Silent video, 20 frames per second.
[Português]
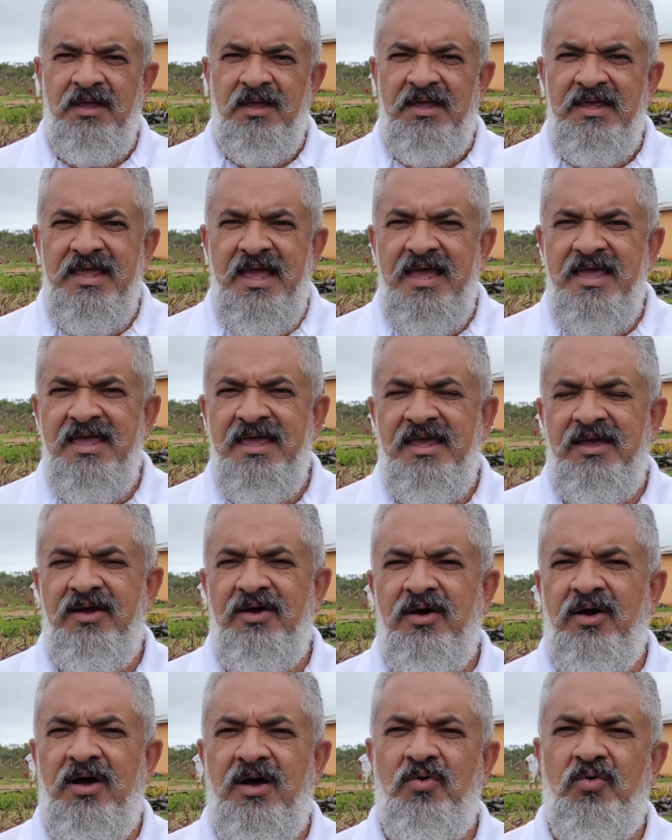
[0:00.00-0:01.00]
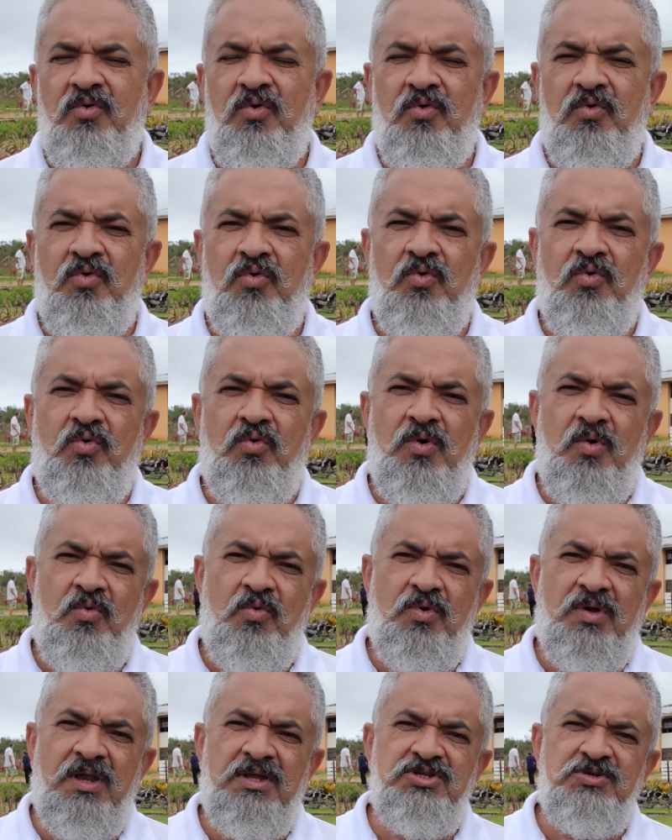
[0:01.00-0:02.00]
E aí, ó, o, o,
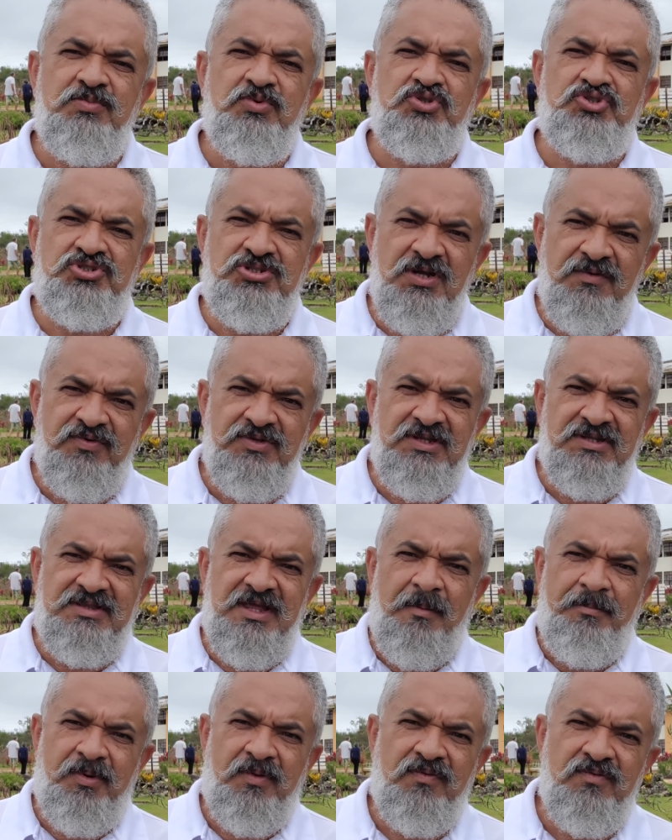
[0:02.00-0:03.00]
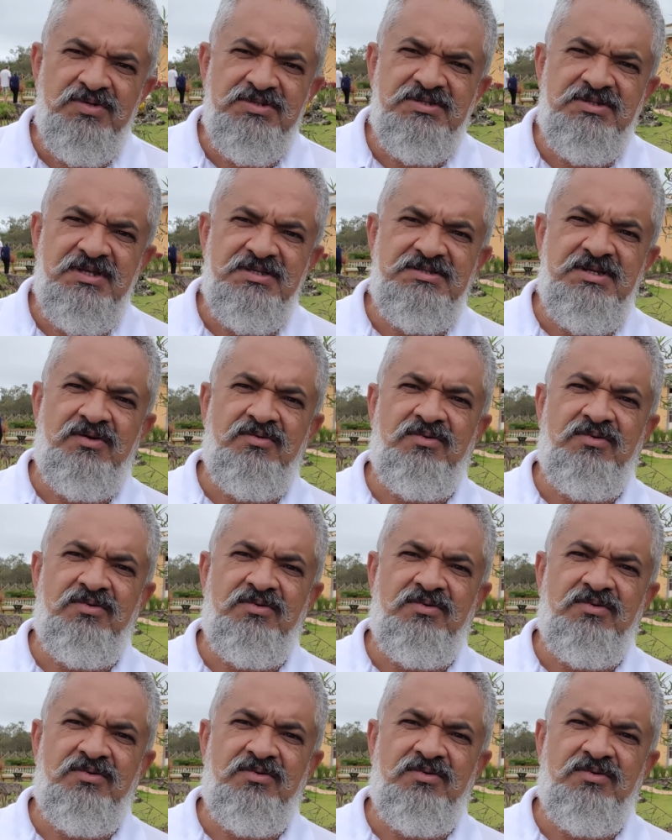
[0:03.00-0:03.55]
o, grande motivo de estar tá produzindo esse